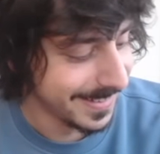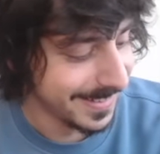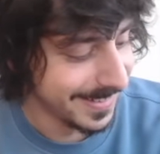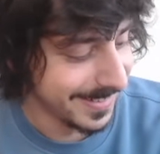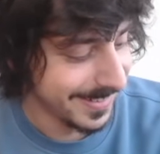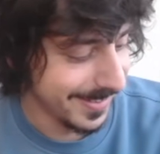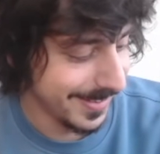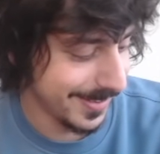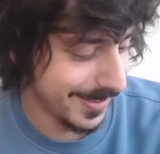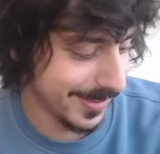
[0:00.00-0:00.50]

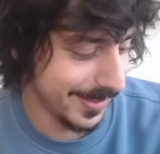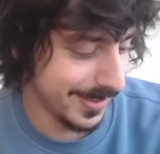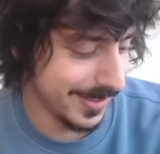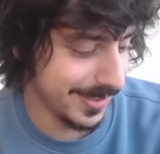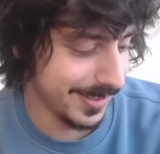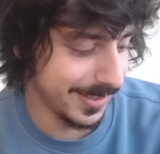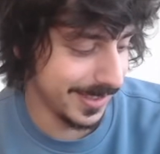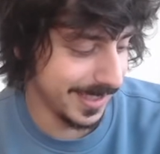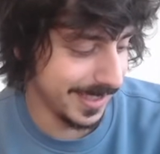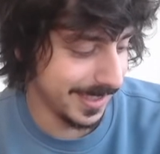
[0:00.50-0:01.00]

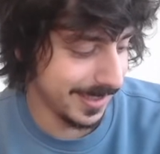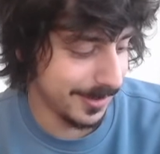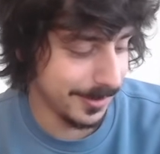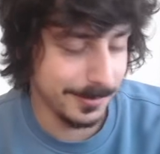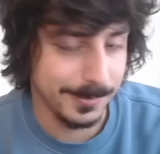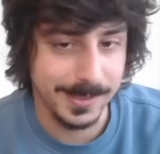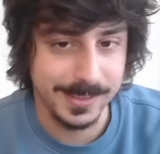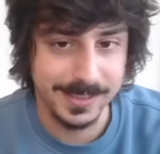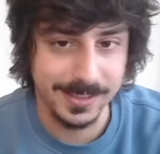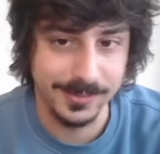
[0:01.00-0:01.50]
sotto, i
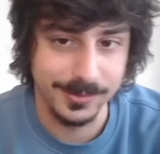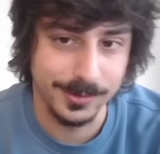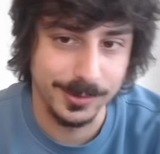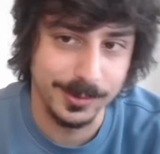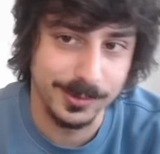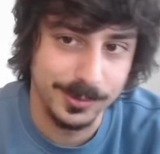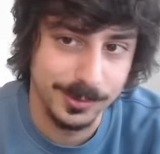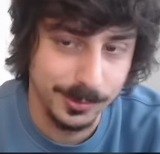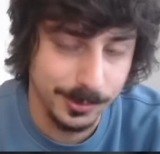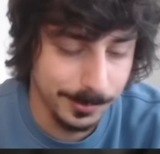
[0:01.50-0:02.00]
commenti su
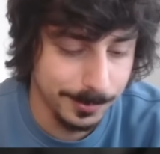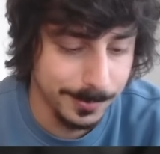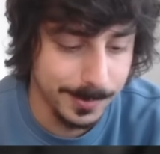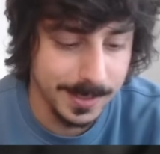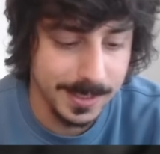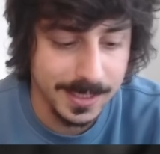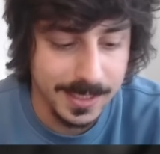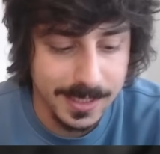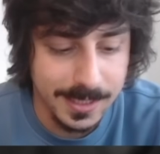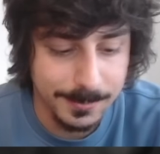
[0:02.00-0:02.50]
YouTube,
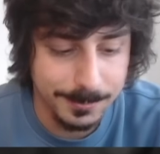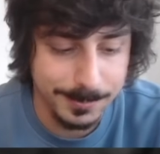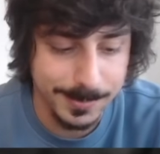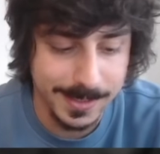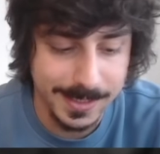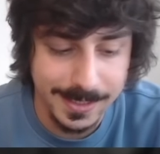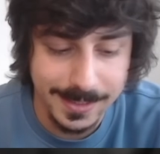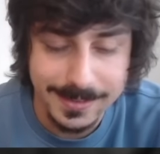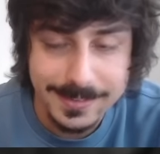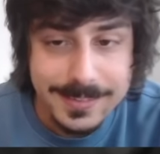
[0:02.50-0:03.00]

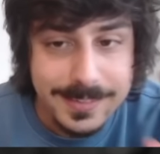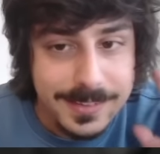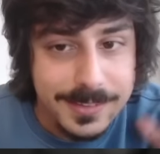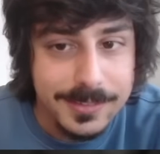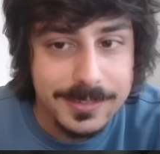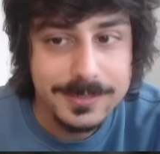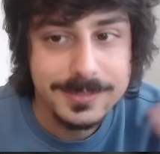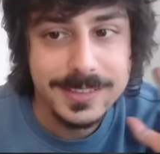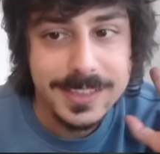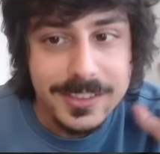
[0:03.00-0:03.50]
appena
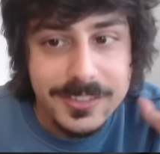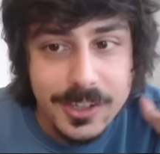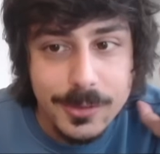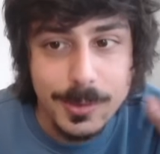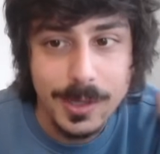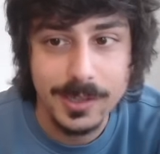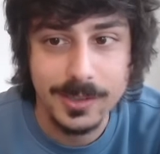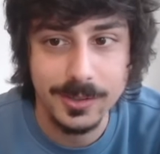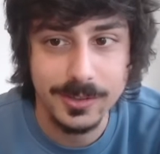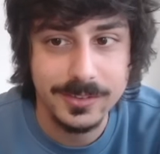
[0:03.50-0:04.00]
si dice
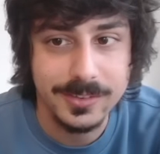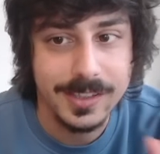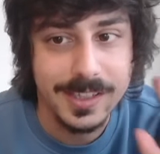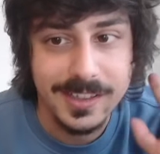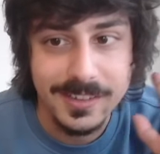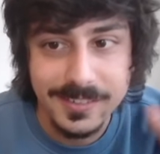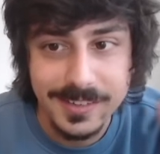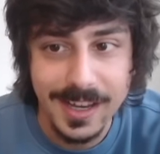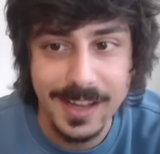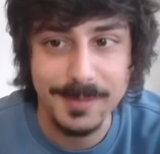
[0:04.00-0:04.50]
una cosa che
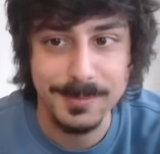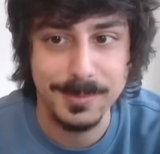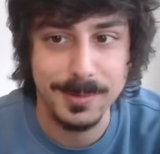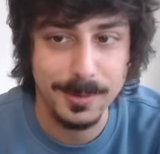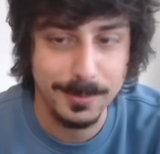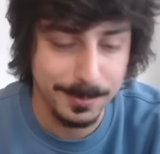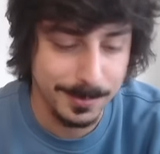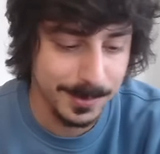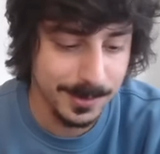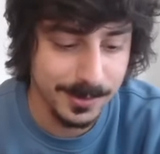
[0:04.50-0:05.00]
non è
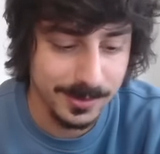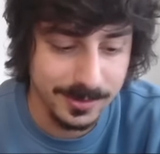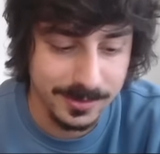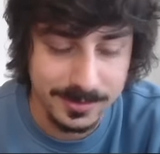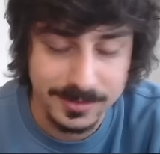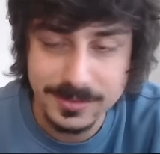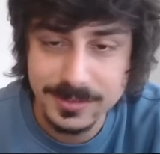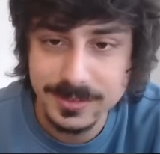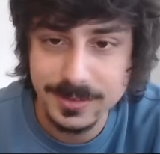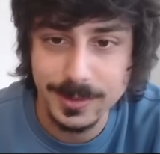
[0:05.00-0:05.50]

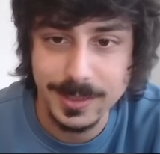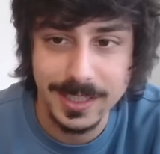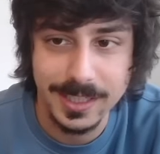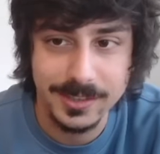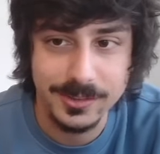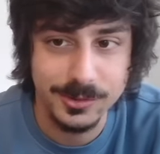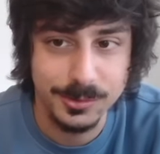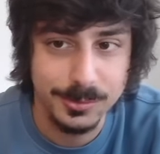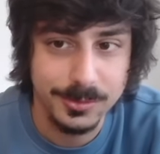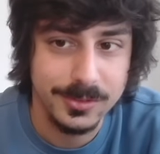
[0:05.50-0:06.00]
proprio quella
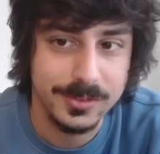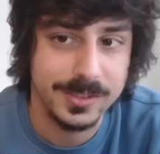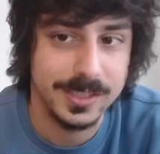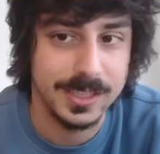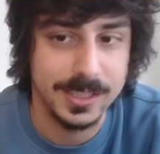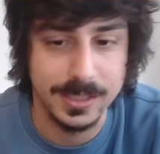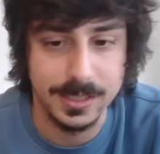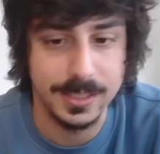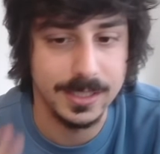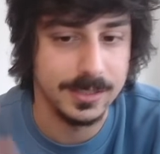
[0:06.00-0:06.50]

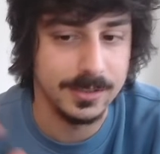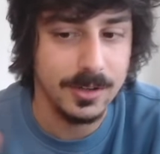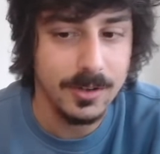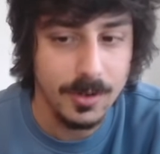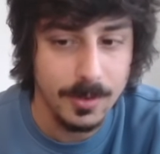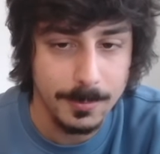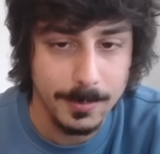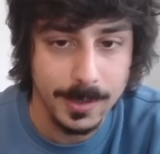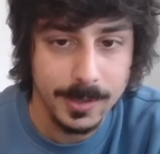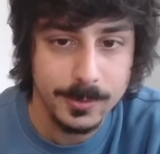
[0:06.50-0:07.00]
giusta, eh
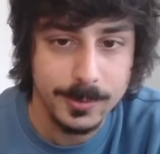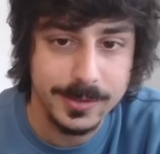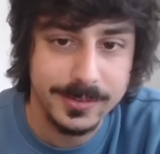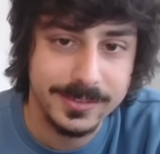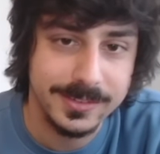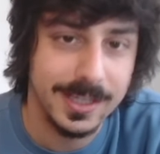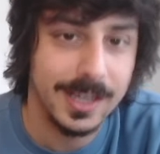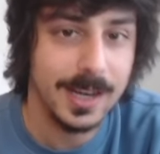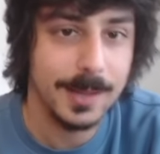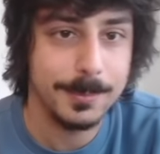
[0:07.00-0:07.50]
no, ma
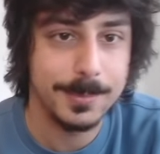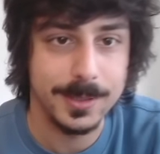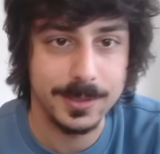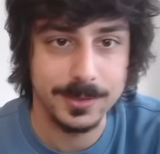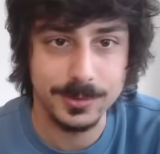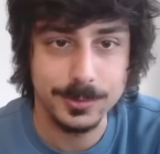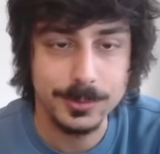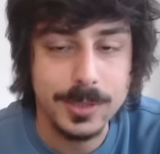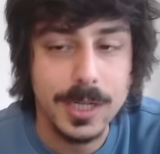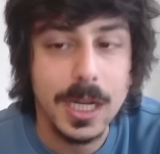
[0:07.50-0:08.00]
questa è
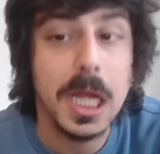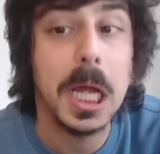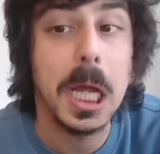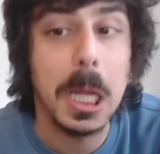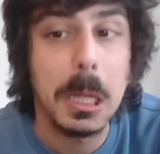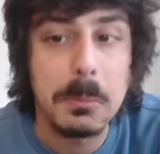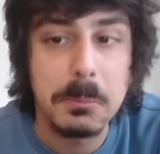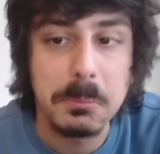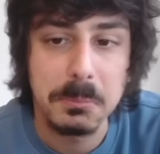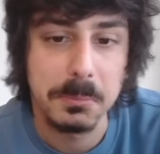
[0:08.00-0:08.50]

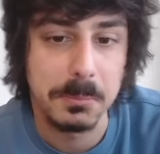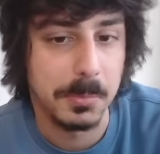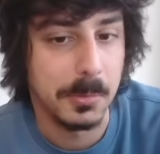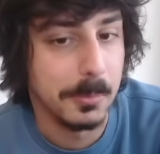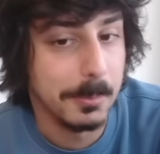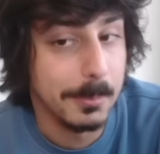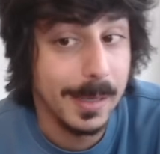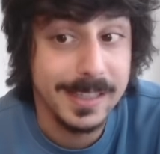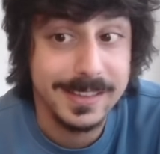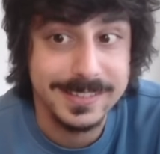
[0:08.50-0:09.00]
l'apertura boh,
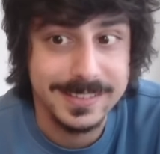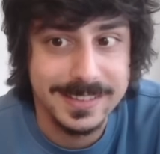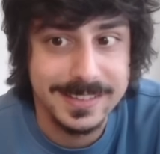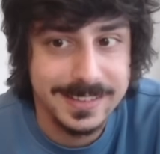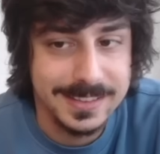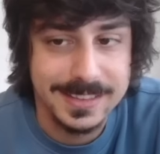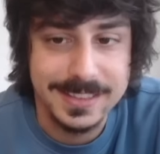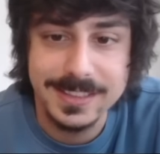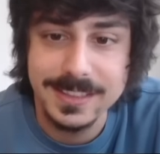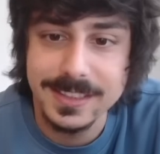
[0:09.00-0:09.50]
mai
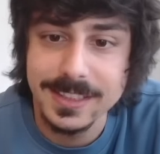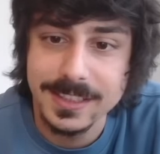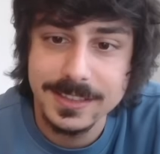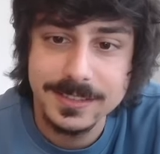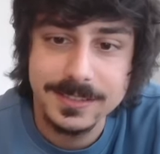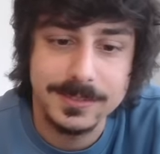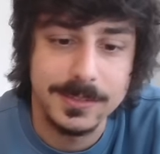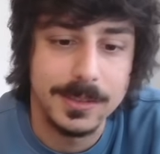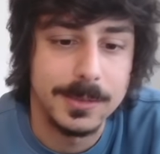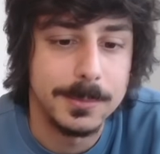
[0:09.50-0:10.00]
sentita.
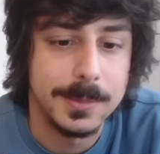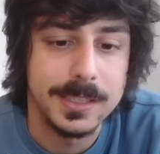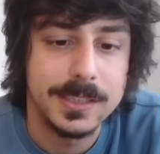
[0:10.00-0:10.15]
Vabbè.